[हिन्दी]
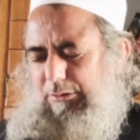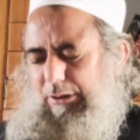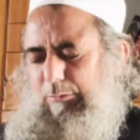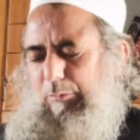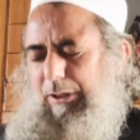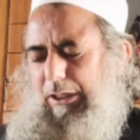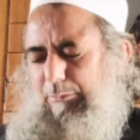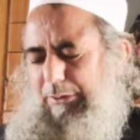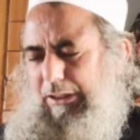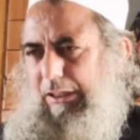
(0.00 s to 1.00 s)
दिल
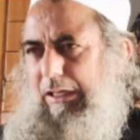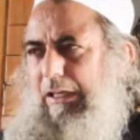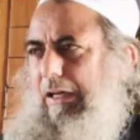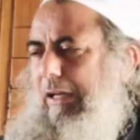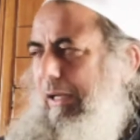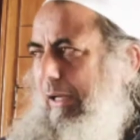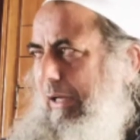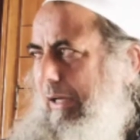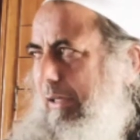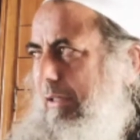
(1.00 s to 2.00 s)
मुबारक में ख्याल आ रहा
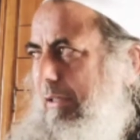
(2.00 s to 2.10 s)
है